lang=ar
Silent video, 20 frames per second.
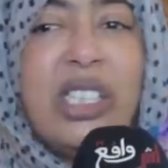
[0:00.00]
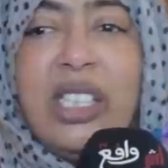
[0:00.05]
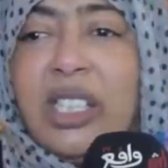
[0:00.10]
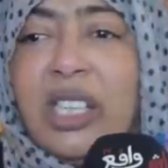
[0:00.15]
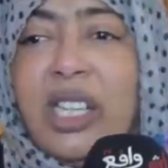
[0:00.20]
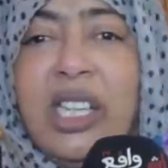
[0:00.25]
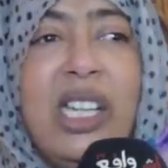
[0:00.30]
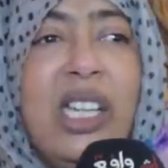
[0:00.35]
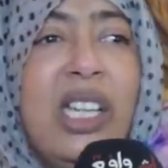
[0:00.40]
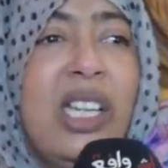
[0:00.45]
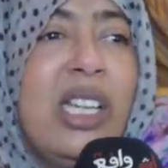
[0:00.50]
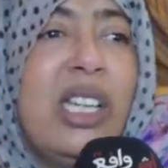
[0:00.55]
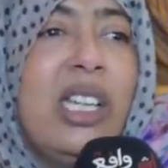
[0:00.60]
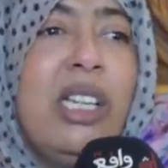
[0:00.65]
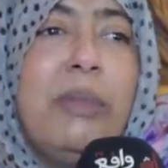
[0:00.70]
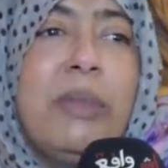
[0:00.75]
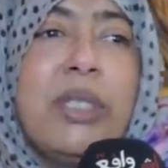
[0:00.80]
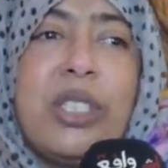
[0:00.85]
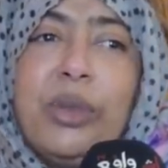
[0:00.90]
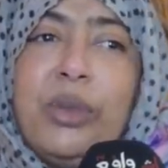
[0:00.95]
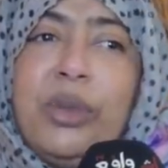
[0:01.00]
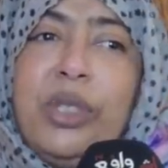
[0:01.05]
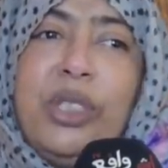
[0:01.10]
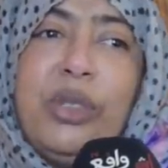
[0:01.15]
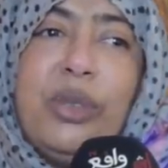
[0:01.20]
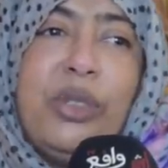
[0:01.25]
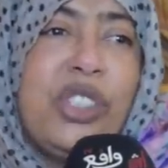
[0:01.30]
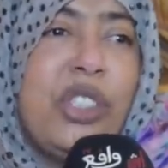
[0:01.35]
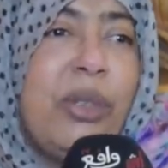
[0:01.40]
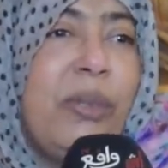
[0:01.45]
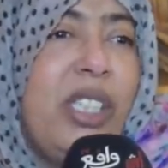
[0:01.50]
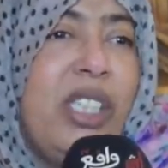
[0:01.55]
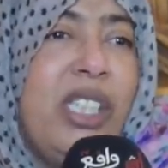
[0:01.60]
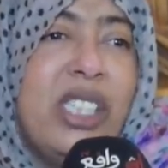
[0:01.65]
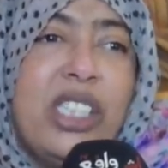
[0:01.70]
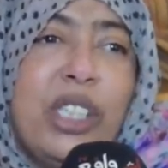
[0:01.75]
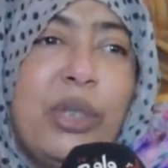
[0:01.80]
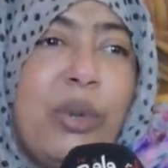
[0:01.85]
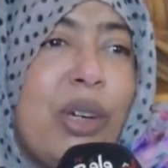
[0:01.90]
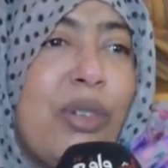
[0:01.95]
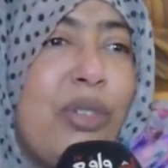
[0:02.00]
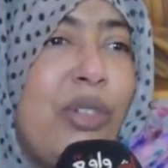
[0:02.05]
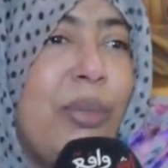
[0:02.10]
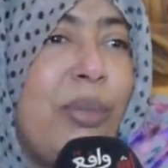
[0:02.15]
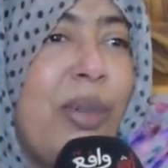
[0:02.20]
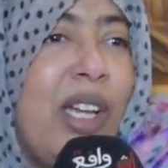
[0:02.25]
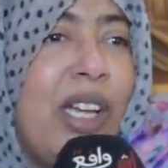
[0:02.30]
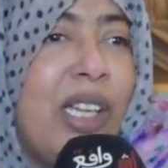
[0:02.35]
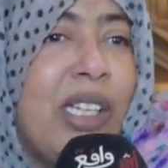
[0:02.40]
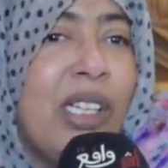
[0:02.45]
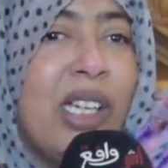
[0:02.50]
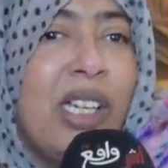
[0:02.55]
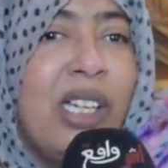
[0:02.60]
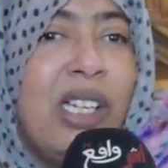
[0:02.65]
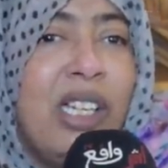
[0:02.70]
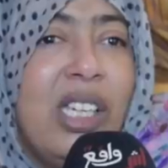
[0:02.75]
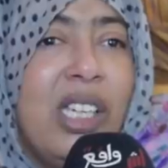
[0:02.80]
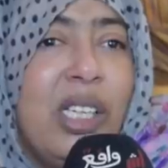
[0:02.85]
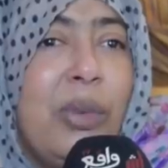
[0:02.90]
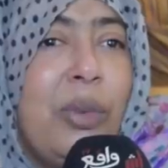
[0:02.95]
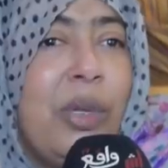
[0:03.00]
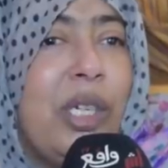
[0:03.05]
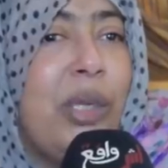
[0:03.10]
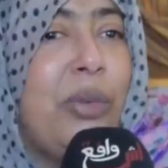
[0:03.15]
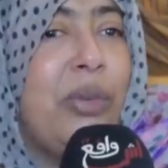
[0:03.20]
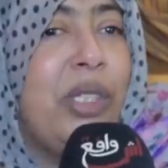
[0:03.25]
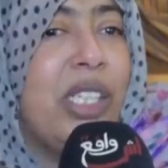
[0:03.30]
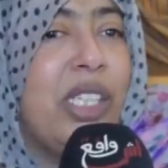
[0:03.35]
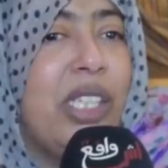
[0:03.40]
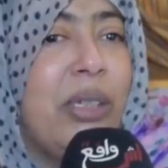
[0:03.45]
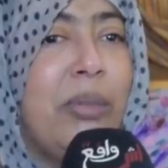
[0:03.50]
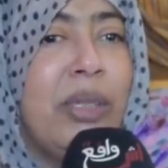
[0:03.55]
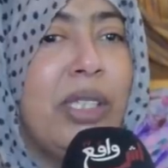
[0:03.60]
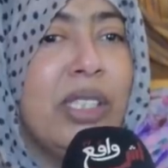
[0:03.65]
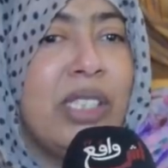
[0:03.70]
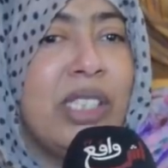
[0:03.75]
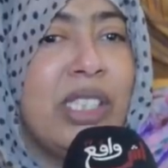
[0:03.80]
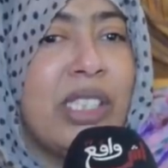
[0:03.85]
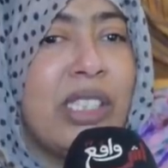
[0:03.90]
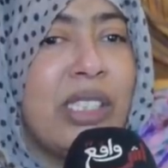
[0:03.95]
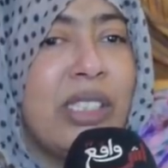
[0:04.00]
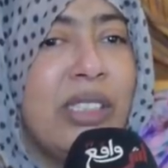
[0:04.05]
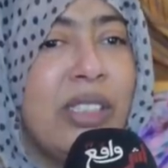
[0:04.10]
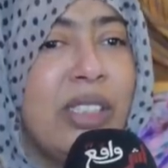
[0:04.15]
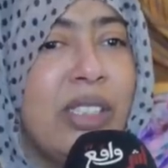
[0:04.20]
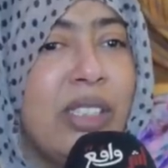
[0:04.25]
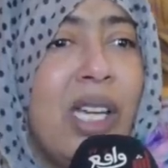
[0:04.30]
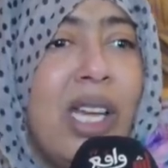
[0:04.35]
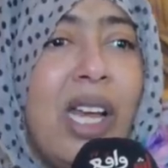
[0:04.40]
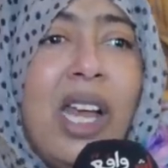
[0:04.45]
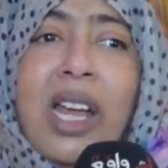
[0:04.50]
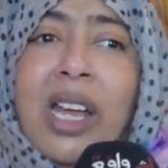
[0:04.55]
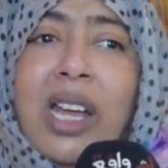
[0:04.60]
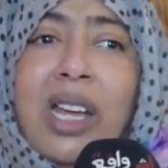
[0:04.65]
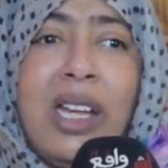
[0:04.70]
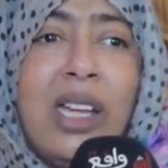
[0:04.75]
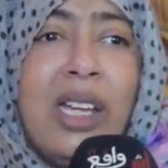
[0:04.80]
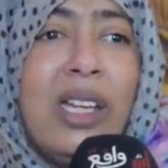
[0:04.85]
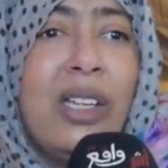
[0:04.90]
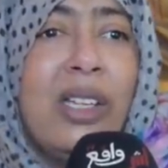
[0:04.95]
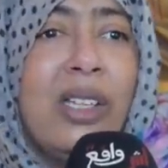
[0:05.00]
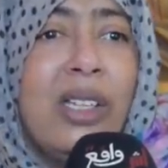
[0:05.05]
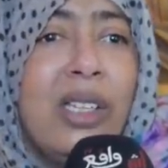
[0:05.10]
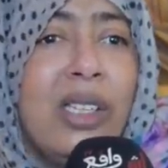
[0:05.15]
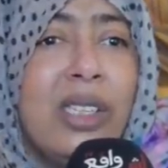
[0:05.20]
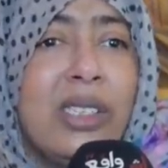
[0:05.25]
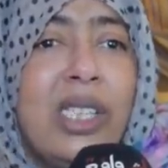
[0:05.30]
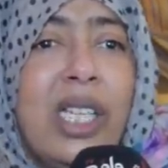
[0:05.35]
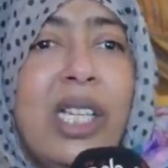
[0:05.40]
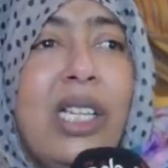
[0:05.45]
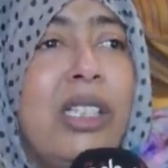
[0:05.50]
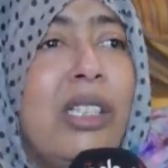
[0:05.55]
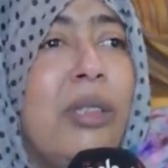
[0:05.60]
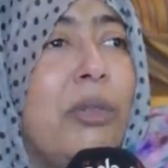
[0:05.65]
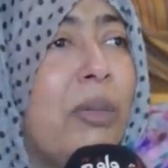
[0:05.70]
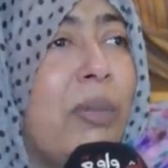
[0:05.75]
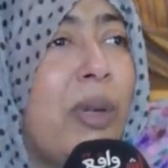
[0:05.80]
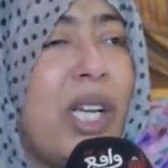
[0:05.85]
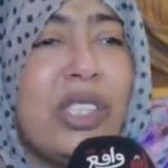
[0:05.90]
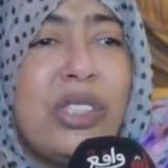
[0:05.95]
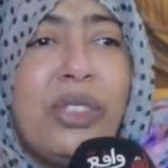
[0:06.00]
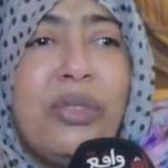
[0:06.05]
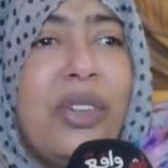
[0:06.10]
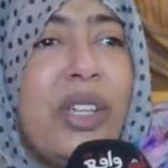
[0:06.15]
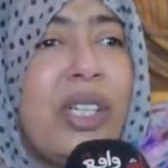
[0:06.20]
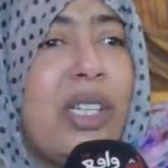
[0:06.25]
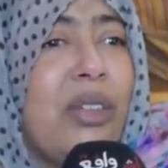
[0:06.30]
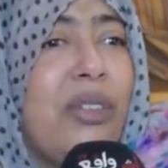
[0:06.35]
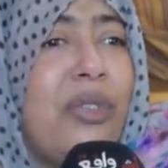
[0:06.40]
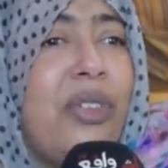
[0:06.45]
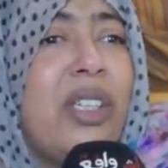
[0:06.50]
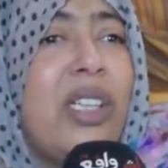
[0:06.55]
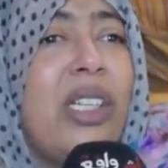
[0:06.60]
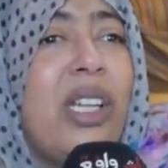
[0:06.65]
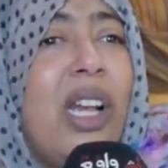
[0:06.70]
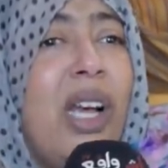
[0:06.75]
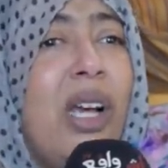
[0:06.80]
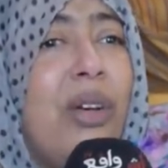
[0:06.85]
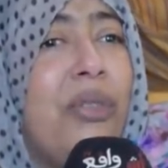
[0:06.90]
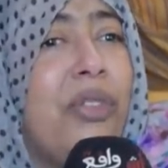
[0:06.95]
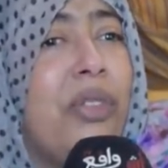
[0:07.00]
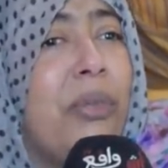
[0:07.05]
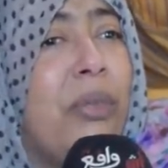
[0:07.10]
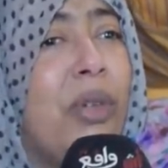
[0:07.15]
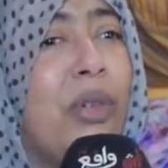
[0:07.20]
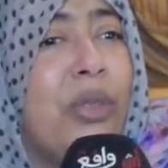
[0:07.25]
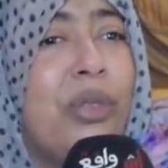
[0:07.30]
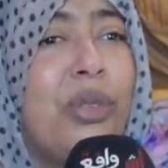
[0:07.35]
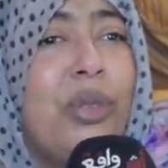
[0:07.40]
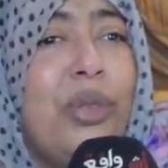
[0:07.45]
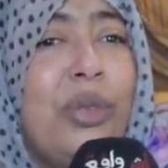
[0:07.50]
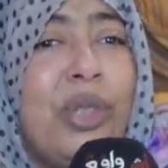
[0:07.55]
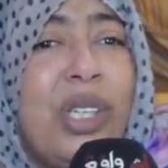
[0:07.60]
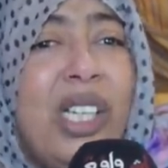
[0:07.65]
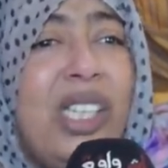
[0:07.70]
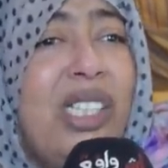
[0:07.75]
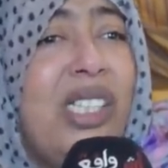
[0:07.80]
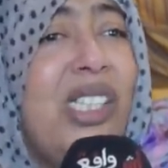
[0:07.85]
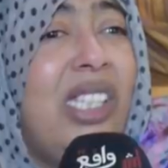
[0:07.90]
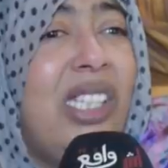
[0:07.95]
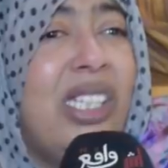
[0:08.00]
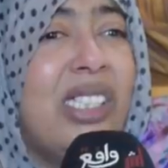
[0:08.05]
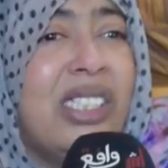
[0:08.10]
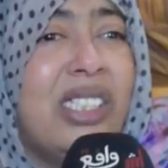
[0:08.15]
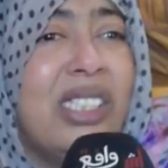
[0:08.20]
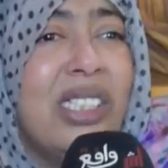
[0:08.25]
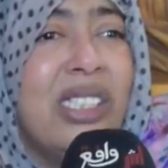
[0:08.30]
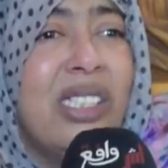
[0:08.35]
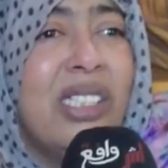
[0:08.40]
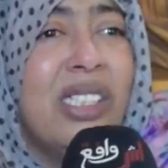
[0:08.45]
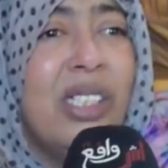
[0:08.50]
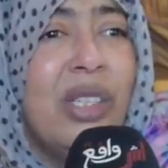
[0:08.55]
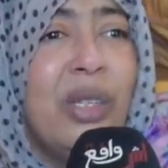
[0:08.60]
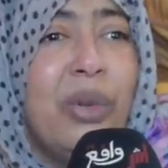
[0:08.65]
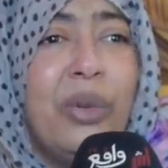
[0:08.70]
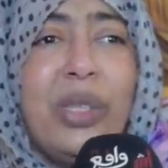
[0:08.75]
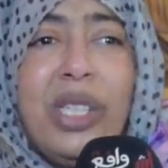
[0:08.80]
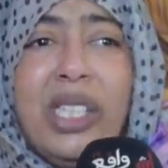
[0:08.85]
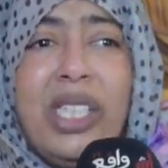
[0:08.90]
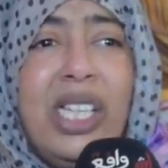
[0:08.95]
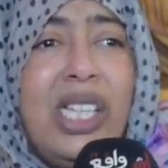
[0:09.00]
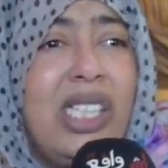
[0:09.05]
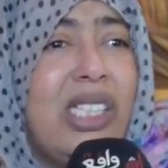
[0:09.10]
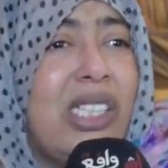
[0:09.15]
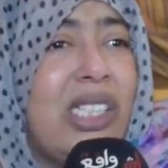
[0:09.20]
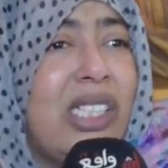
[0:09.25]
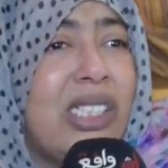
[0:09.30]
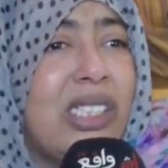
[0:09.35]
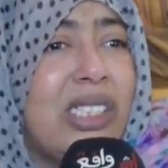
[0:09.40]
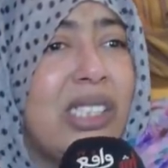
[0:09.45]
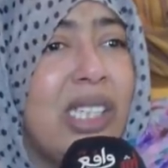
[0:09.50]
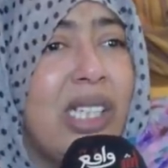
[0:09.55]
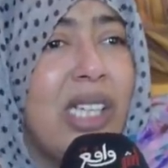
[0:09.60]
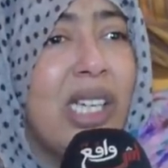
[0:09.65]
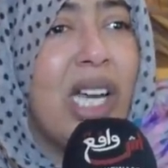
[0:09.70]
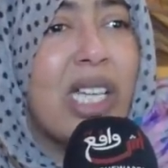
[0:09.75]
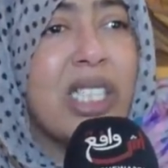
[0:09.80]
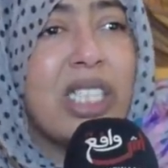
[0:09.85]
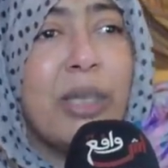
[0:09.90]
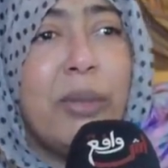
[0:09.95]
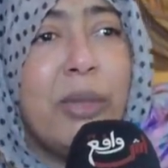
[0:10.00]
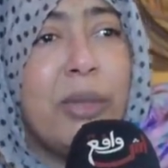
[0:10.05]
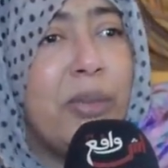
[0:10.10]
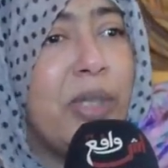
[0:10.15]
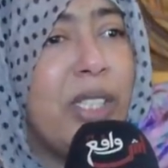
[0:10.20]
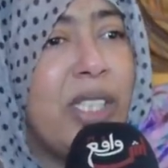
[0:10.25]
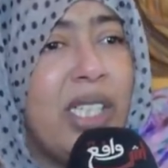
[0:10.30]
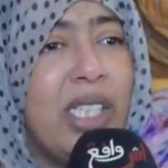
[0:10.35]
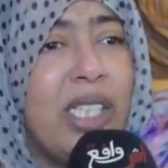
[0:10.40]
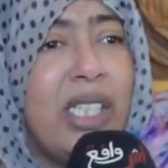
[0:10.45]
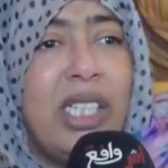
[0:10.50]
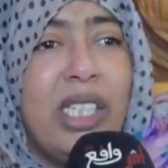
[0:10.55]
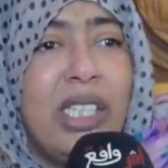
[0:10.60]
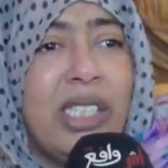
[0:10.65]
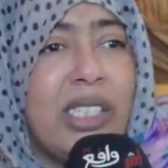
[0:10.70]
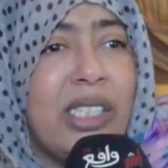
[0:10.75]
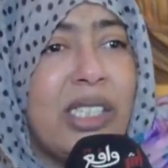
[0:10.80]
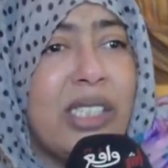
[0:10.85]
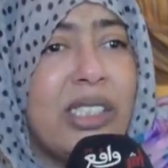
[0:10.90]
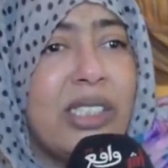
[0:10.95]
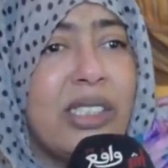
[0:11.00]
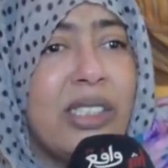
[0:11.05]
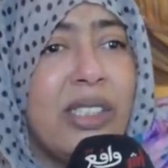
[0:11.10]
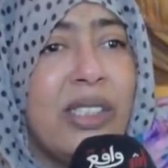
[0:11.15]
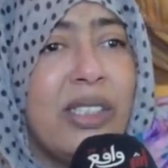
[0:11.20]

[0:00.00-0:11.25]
غير غير المسؤولين والجمعيه تيوقفوا معايا يوريوني غير ما ندير اه انا ما نبقاش نفكر في الكرا في الماء والدور عييت والله الا عييت قسما بالله الا عييت